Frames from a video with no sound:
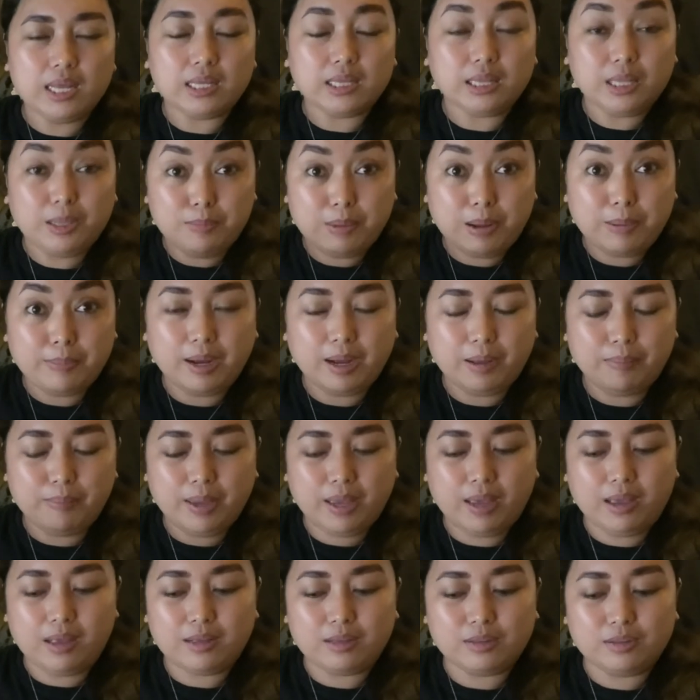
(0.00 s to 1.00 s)
Diba mga
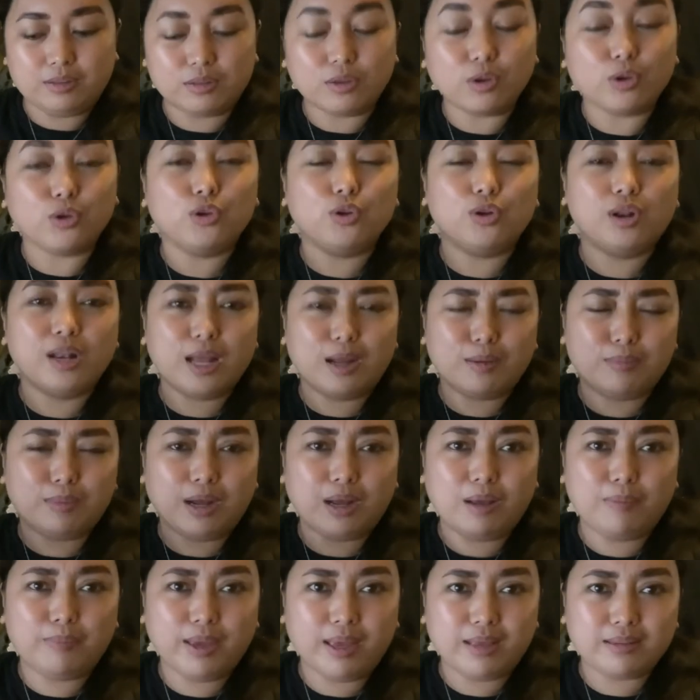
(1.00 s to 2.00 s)
be? So, yun lang
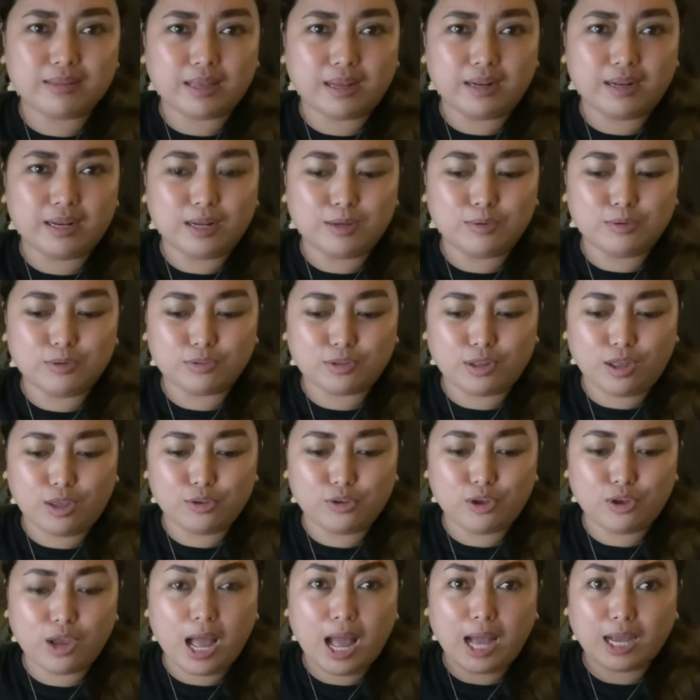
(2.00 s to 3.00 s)
mga be. Sana nagustuhan
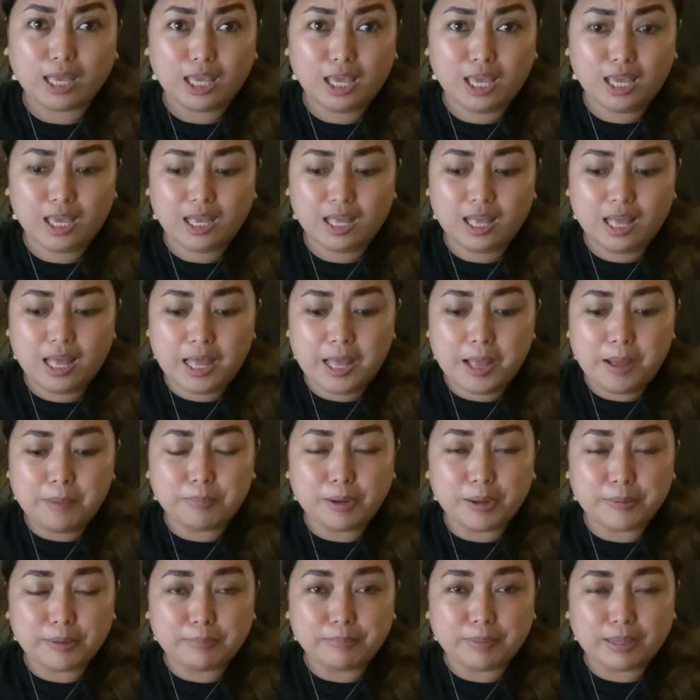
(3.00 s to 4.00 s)
nyo aking
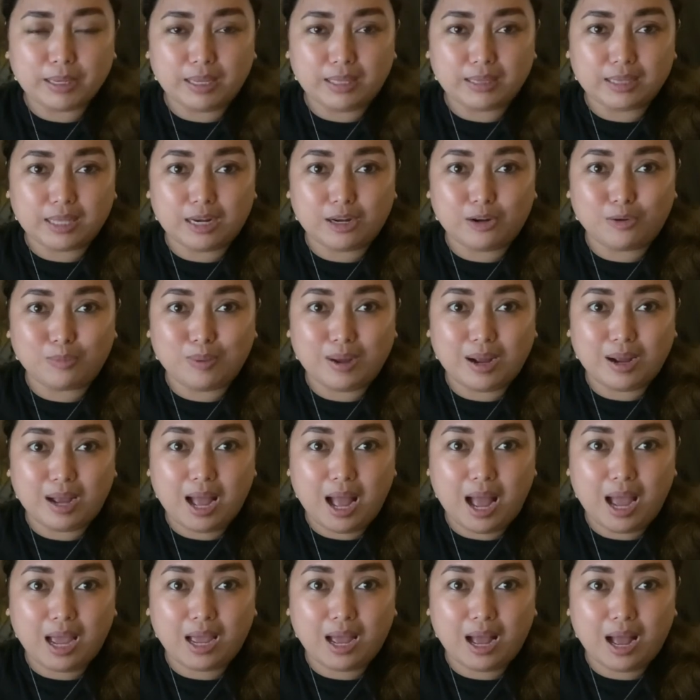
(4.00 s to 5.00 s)
pagpapakita ng mga
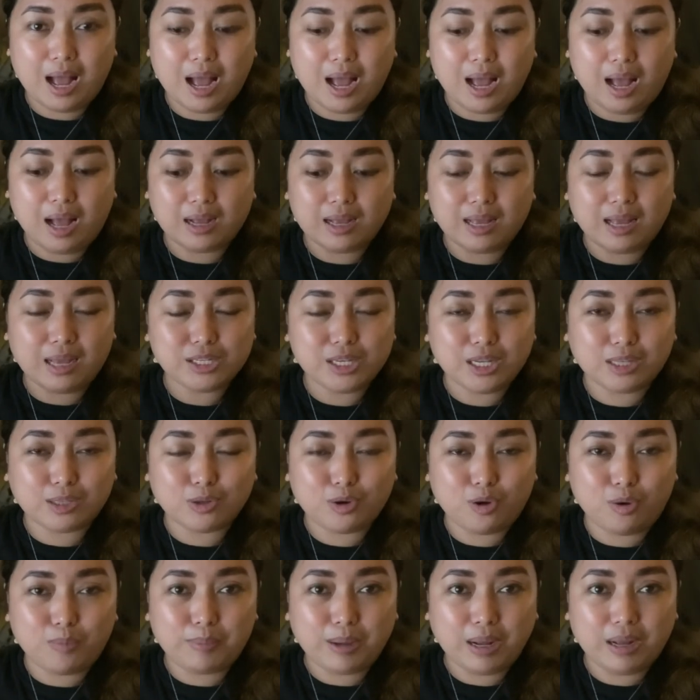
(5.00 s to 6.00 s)
uh, gadget
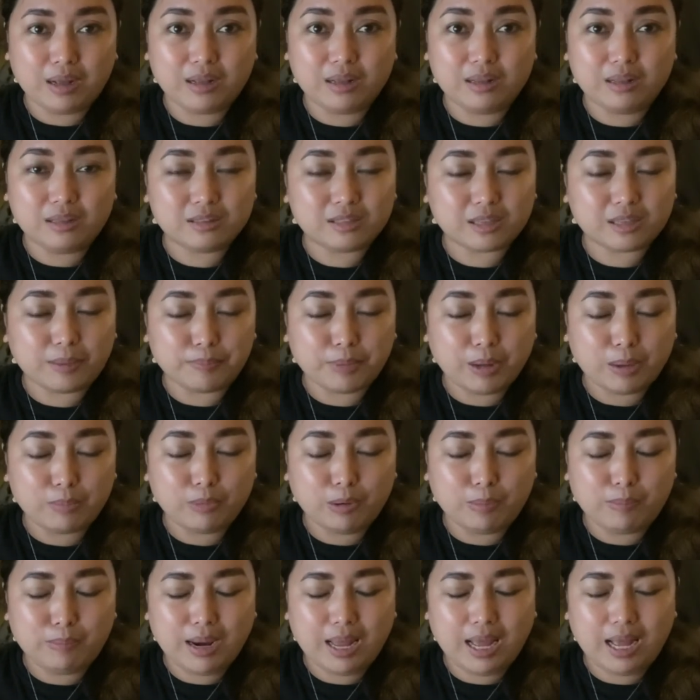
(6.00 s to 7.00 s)
ko pag, sa
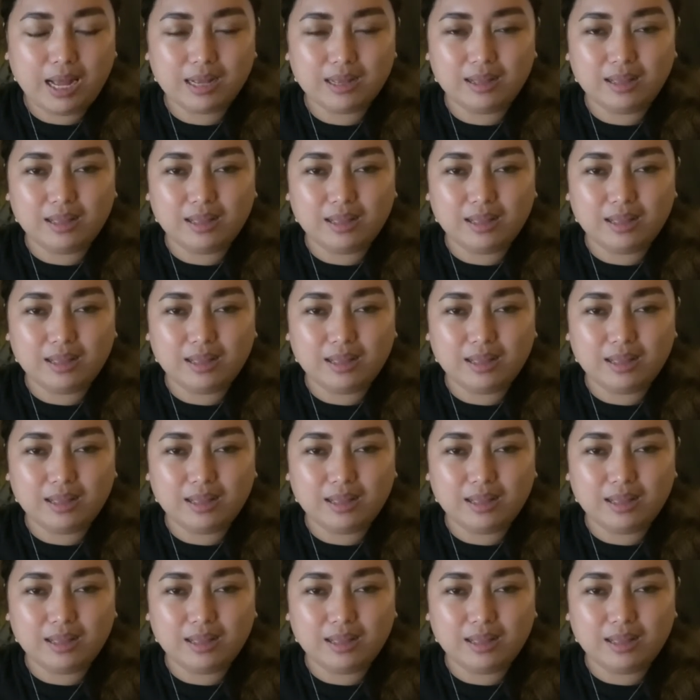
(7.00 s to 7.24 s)
pagbablog.